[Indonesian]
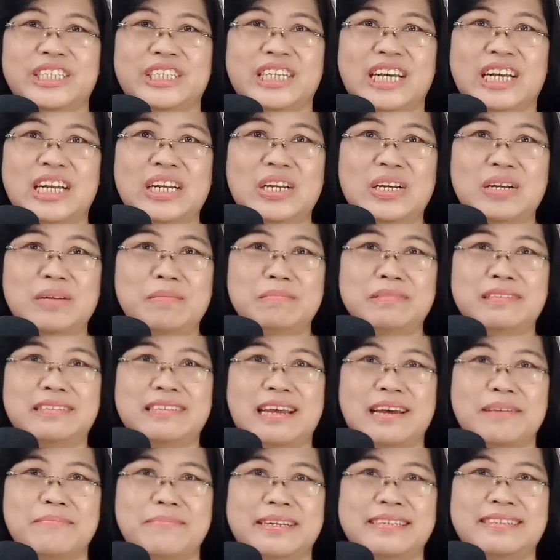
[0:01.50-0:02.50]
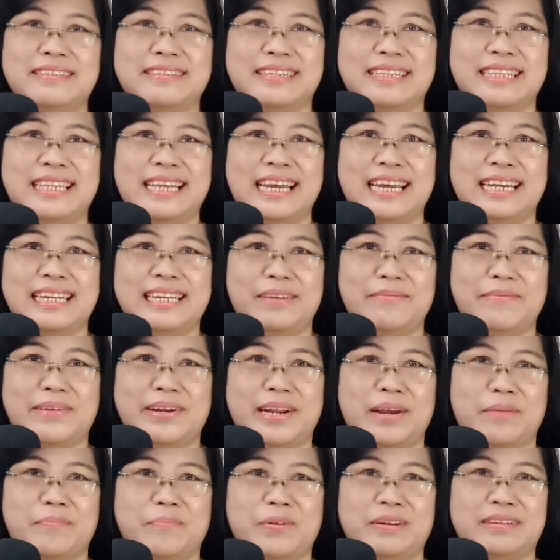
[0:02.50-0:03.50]
Shalom sahabat setia
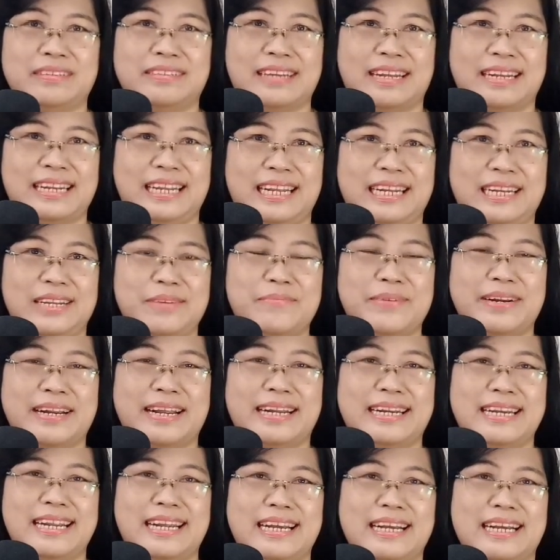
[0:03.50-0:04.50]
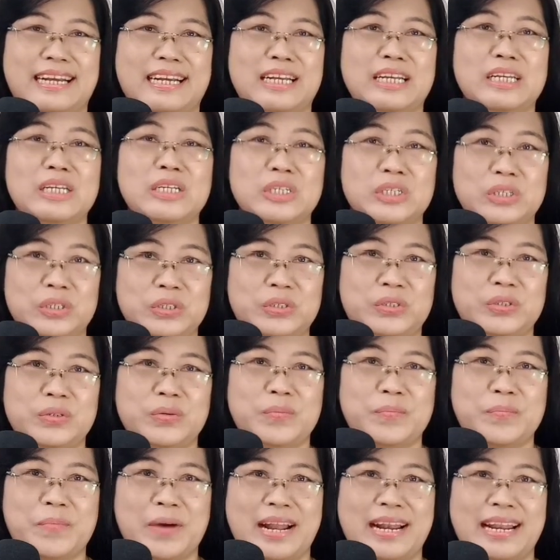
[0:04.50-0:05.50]
dimanapun saat ini berada
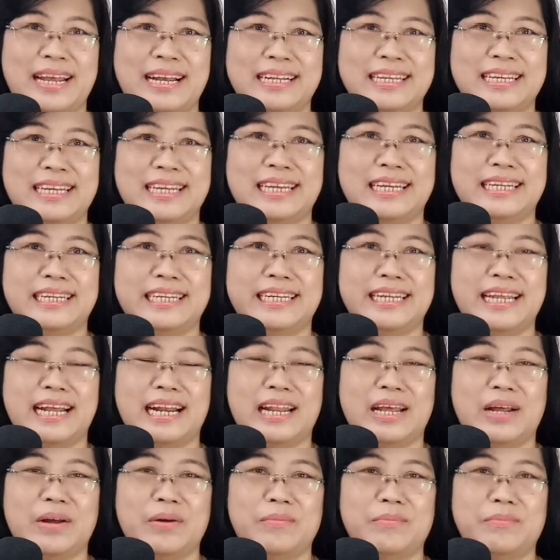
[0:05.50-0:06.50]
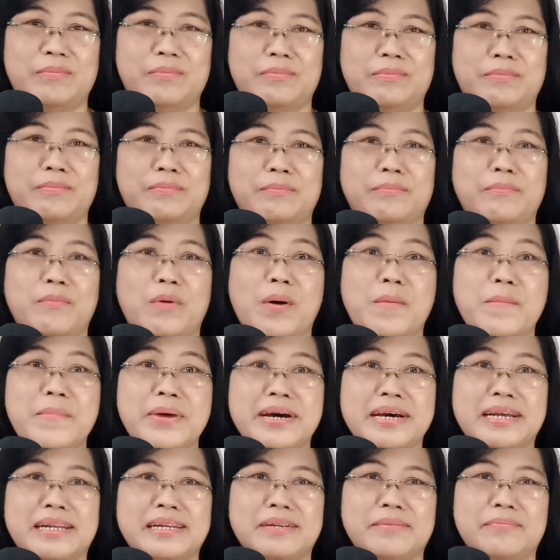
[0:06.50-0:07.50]
Jumpa lagi di dalam
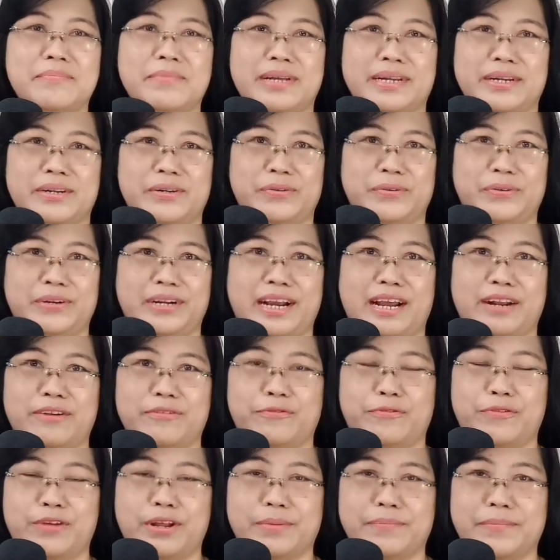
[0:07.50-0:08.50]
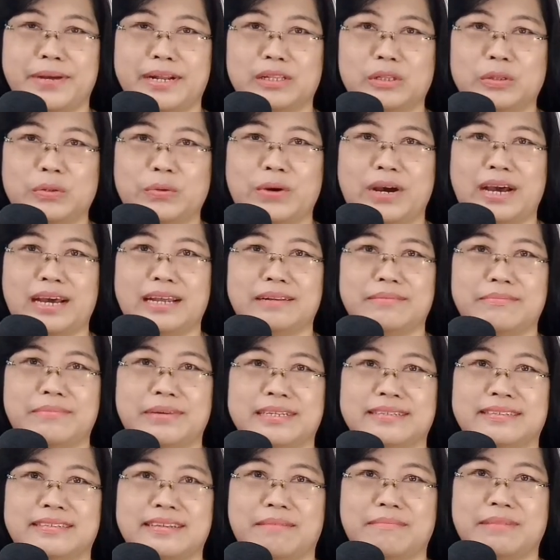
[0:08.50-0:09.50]
momen merenungkan firman Tuhan
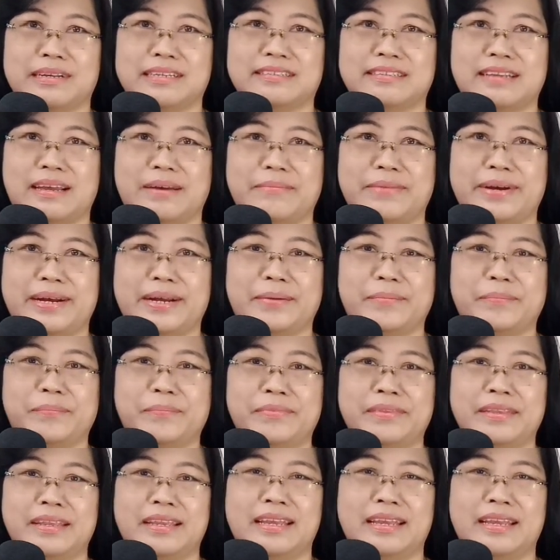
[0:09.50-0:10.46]
bersama-sama